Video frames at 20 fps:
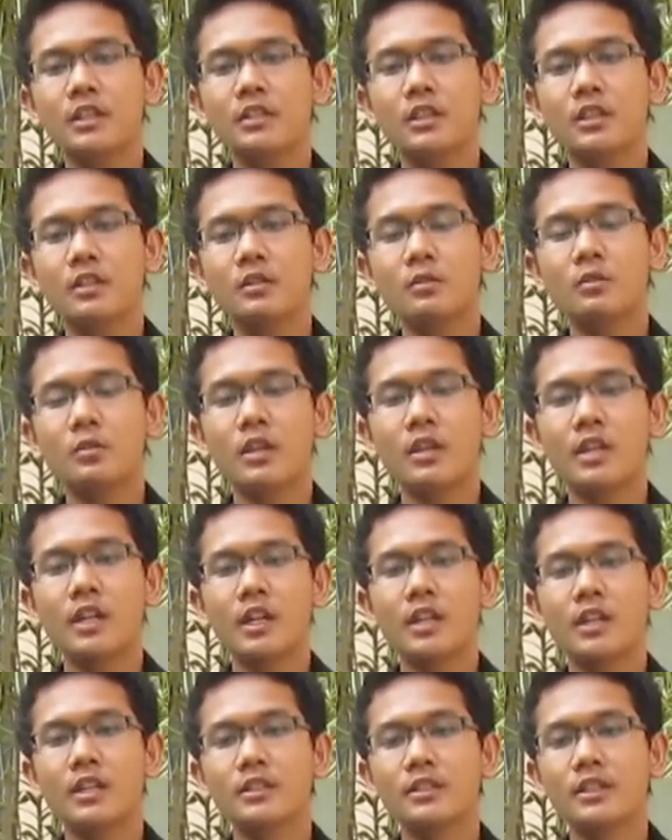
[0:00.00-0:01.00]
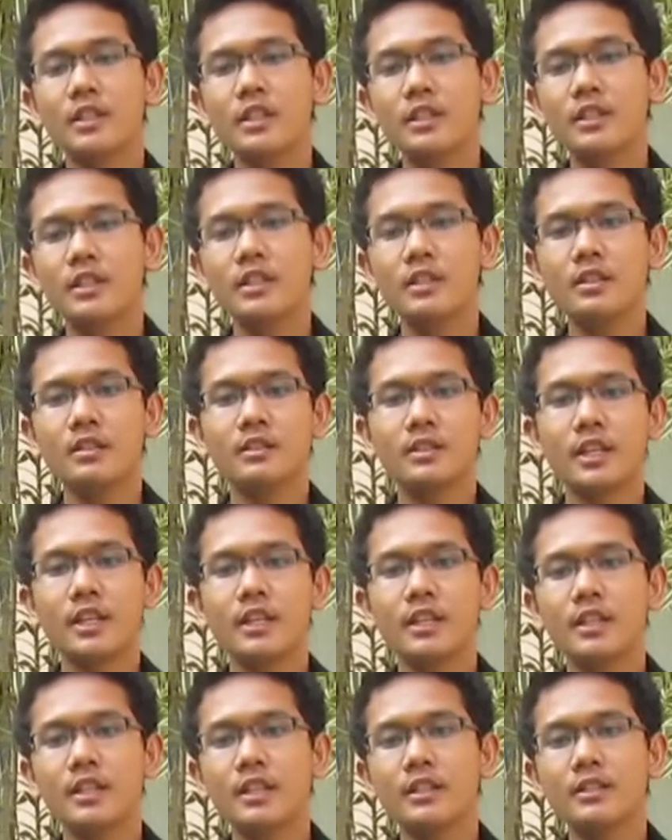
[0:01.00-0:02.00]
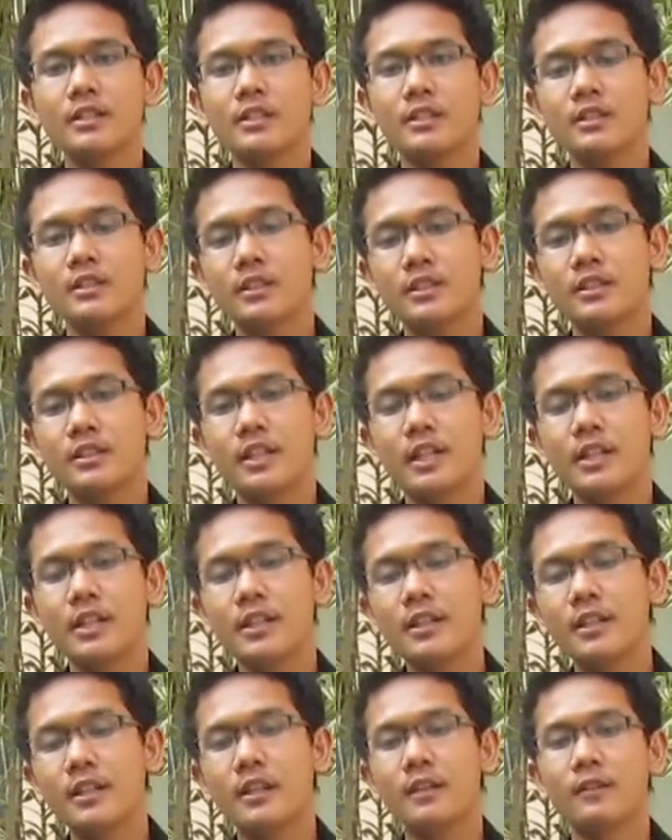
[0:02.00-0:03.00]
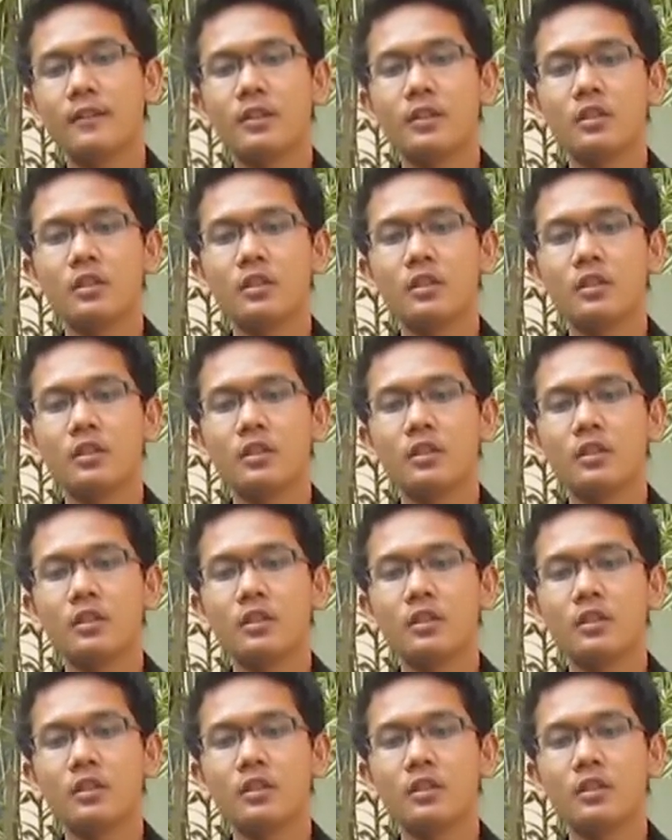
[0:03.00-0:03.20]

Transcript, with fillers: rasa kekeluargaan yang tinggi sehingga terjalinnya